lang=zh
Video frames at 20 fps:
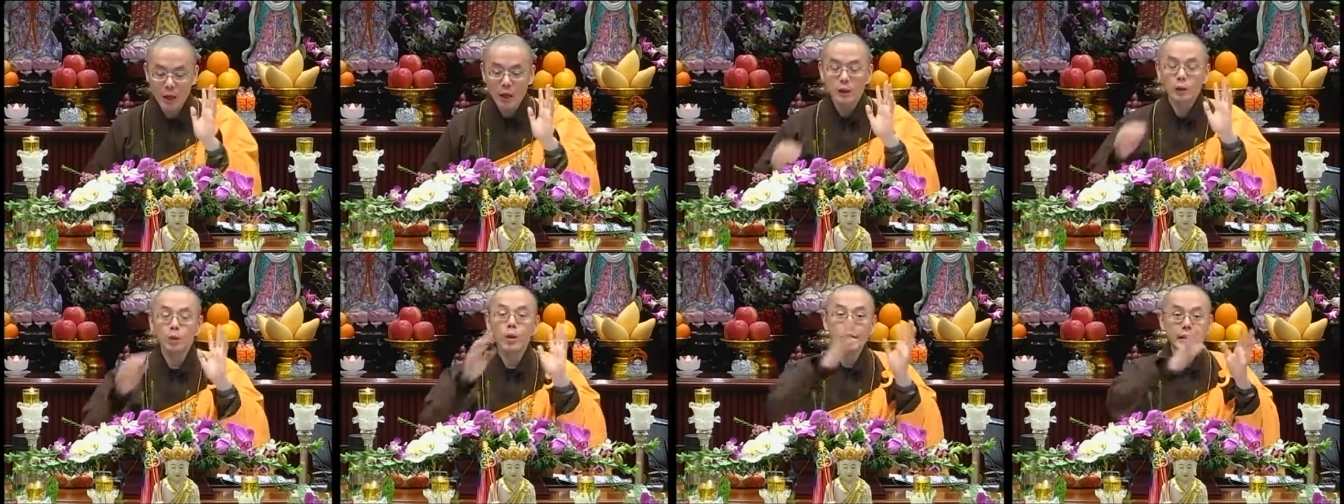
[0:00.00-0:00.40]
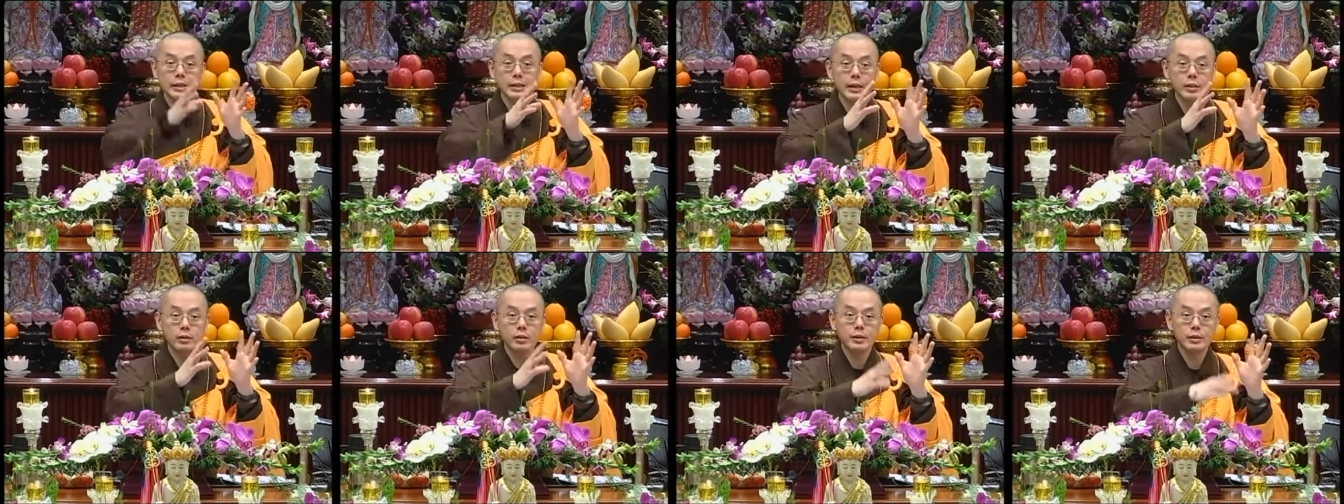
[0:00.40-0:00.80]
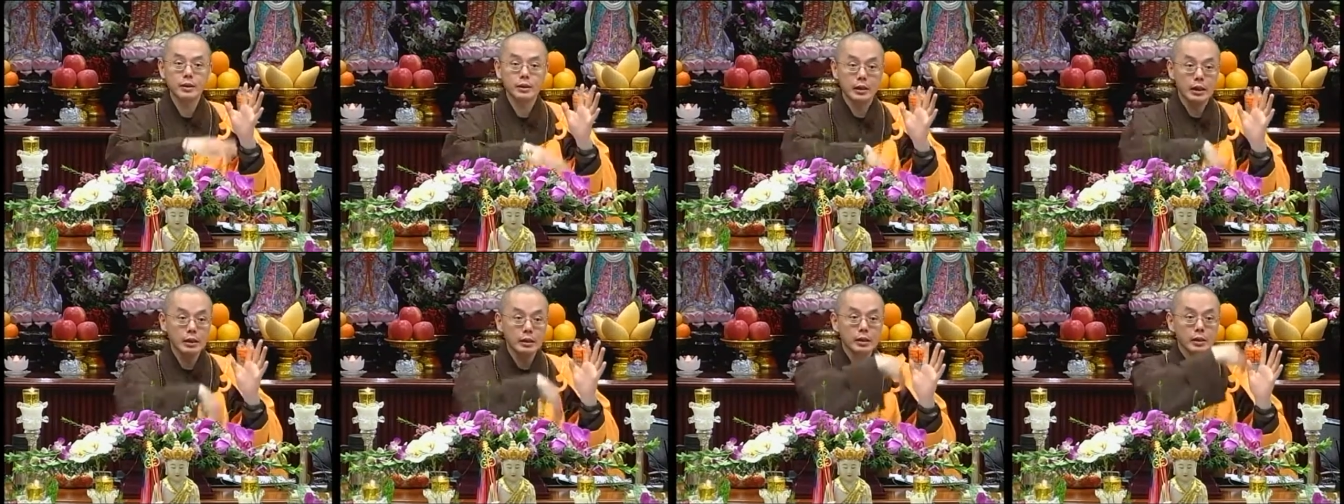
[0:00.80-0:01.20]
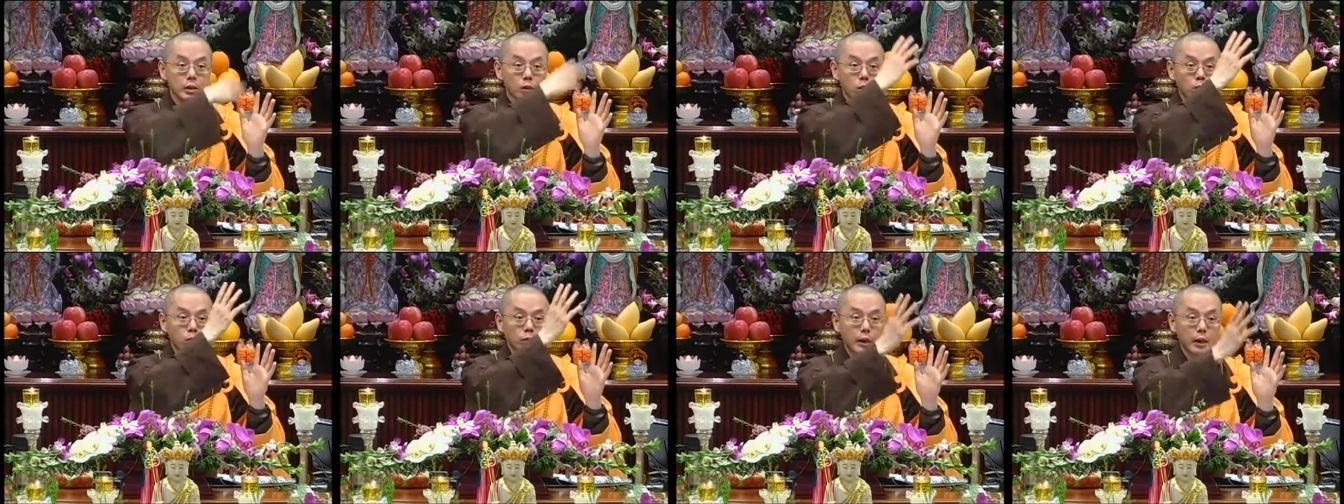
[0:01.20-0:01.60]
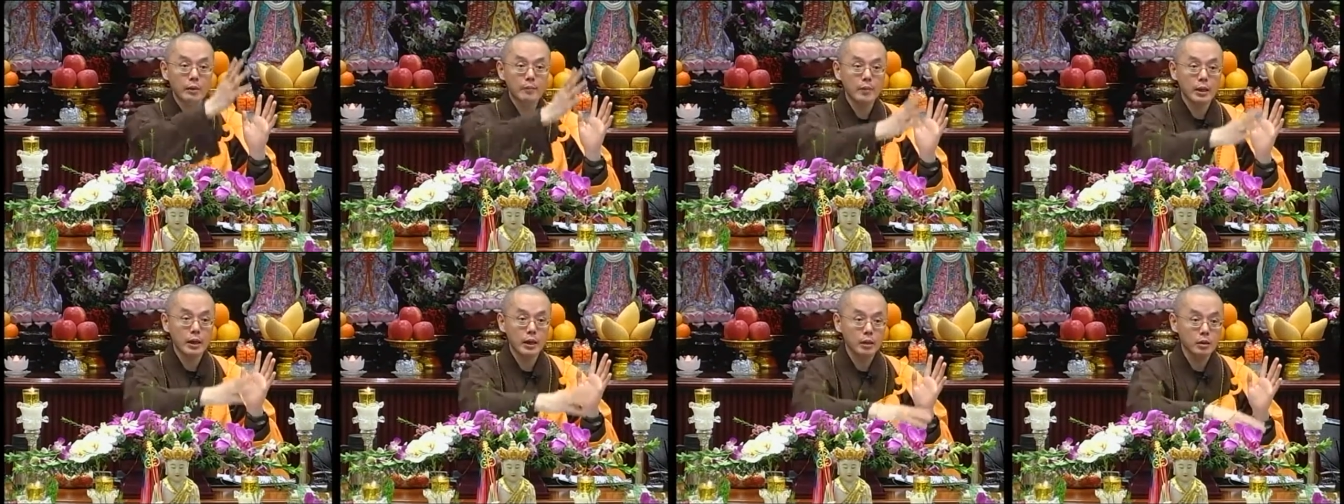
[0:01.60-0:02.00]
断剑就是人死如灯
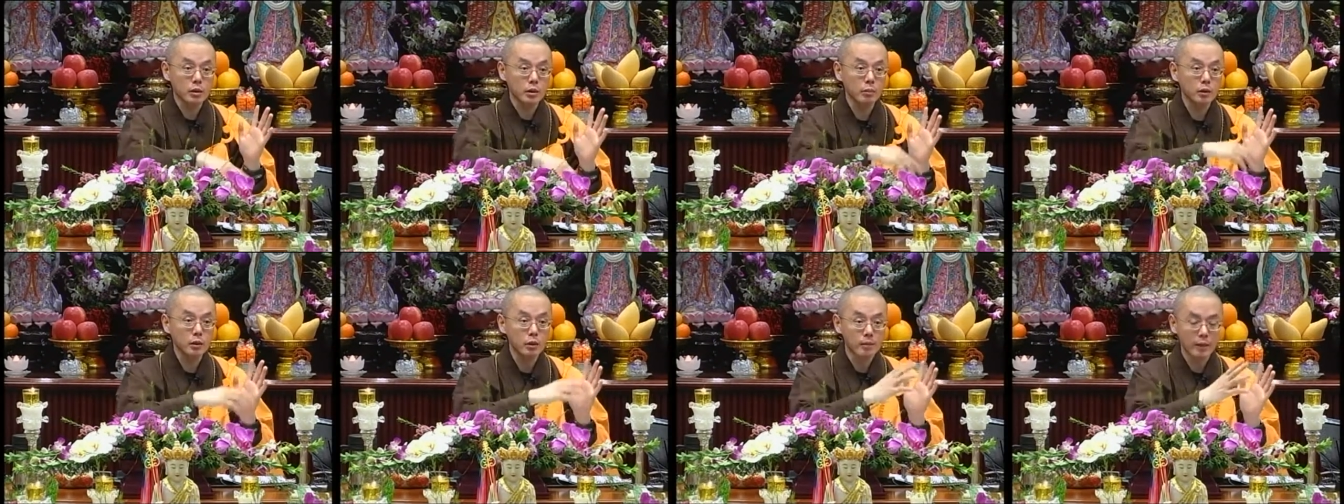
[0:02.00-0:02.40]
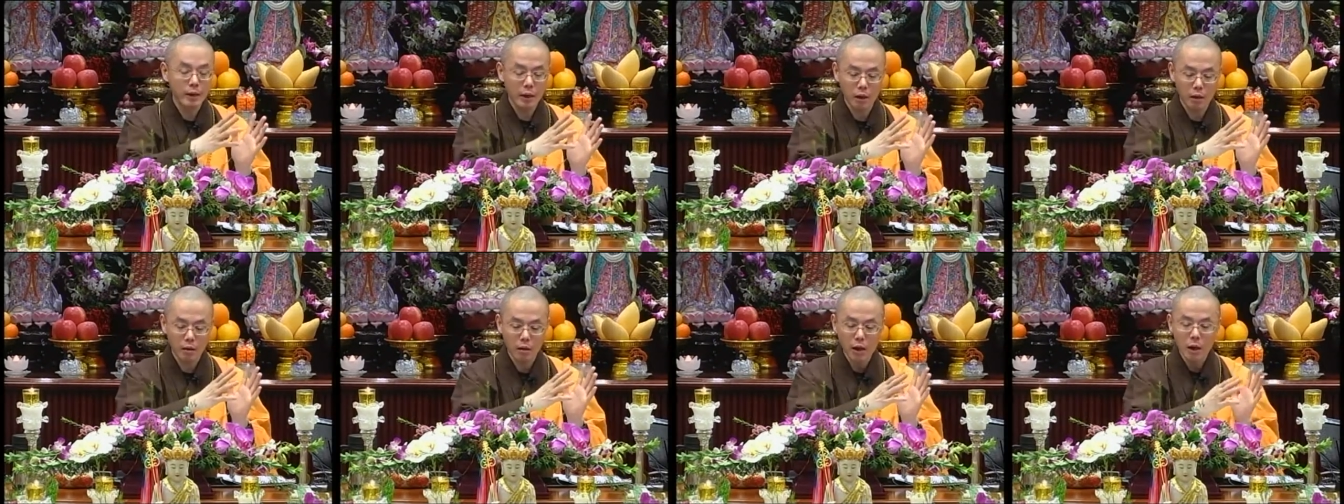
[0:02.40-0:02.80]
灭，什么都没有。